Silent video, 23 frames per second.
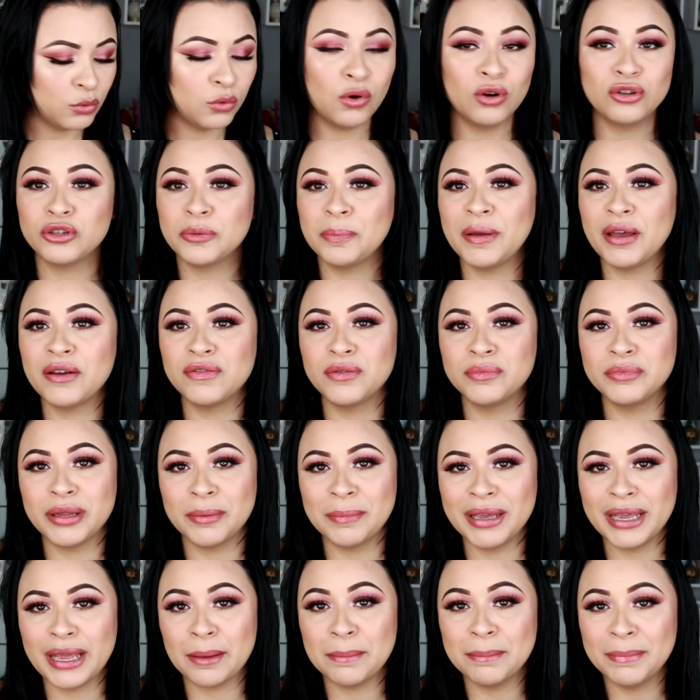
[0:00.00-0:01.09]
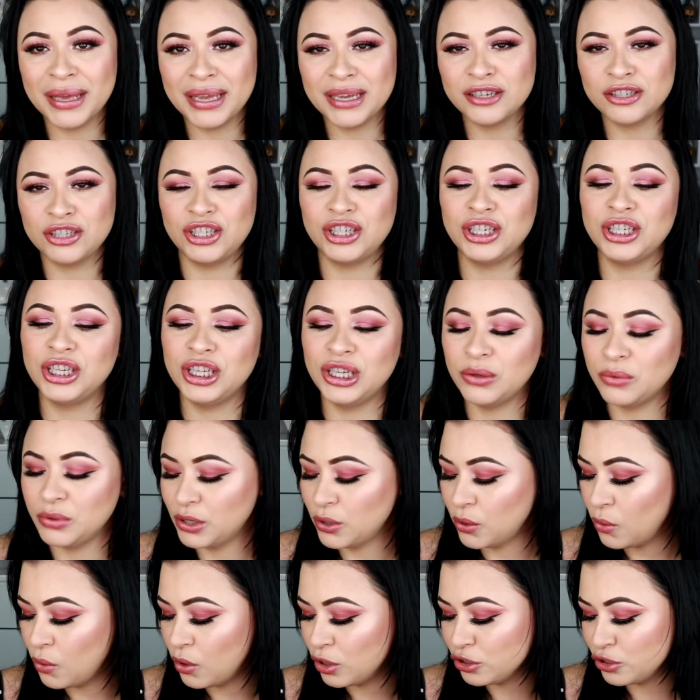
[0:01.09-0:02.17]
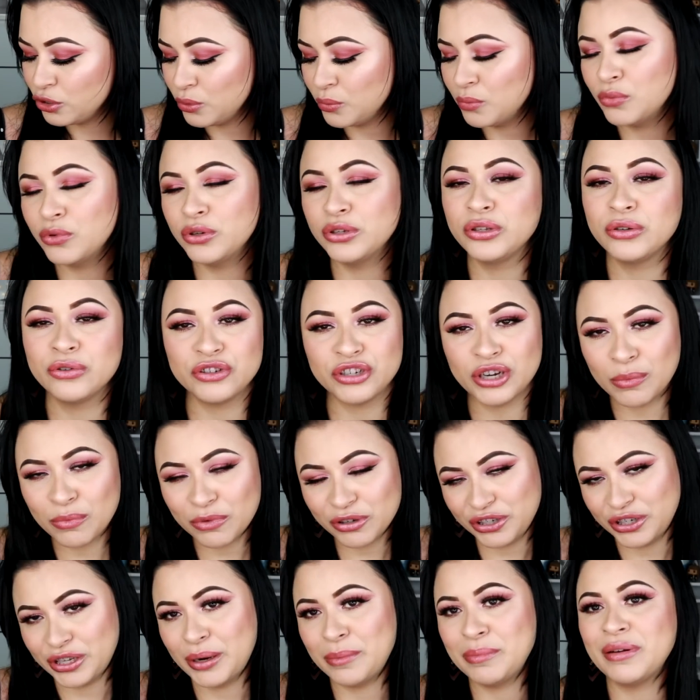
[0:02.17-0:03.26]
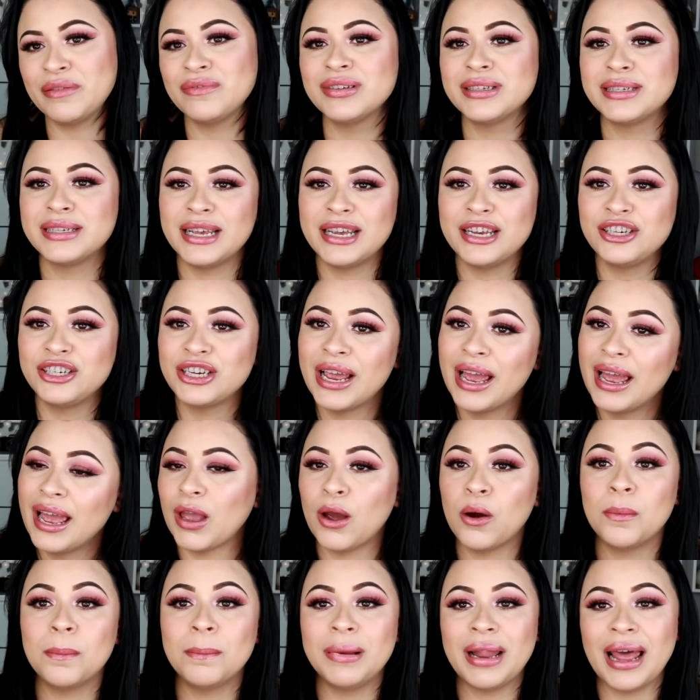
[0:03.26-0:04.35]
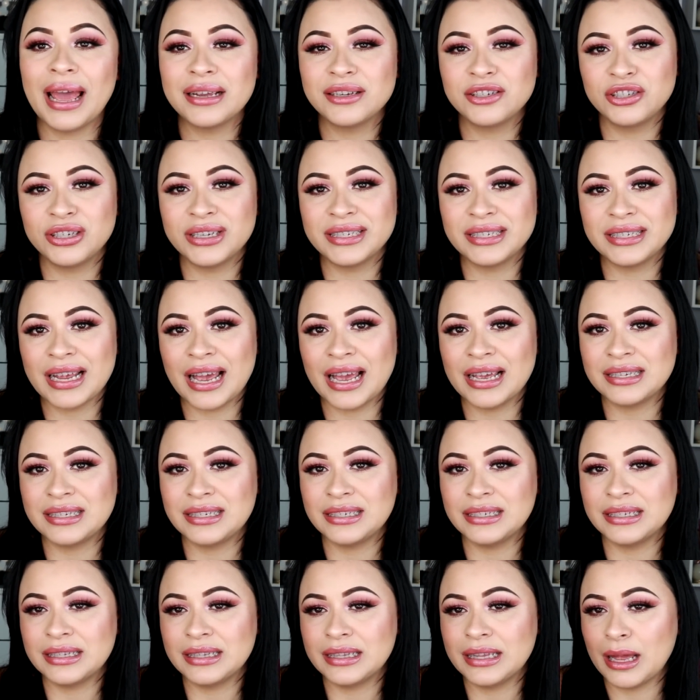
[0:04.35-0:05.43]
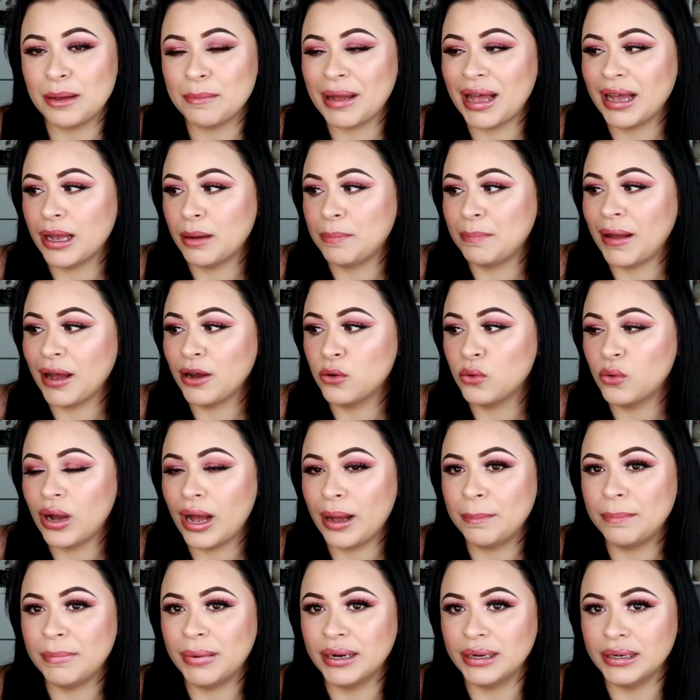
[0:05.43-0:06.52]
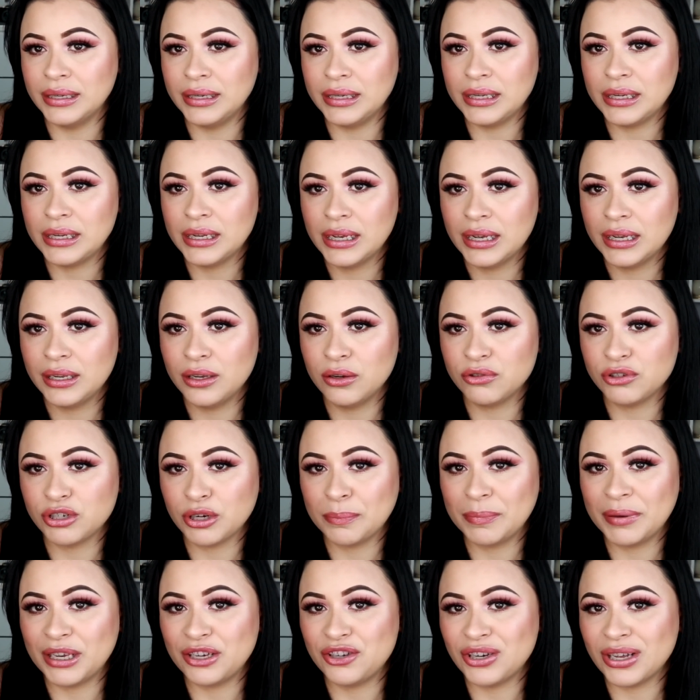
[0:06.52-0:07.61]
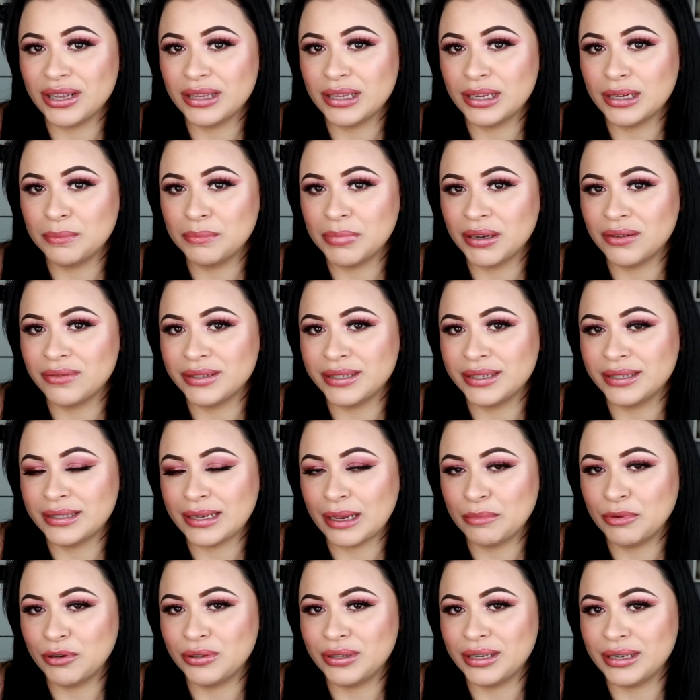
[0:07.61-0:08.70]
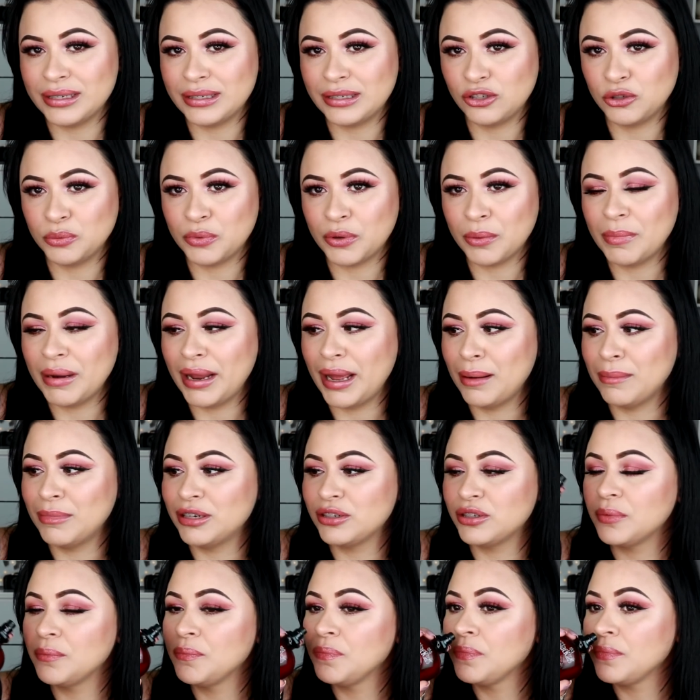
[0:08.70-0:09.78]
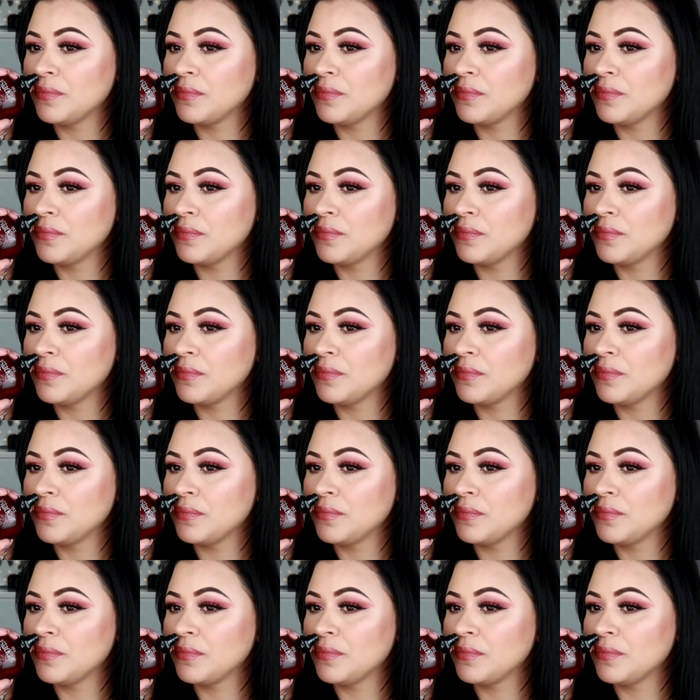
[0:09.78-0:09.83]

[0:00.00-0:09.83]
Um outro perfume também que é bem antiguinho que eu gosto muito, que eu já mostrei para vocês, é o Black XS da marca Paco Rabanne, que eu já perdi a tampa, que vocês sabem que eu tenho esses problemas.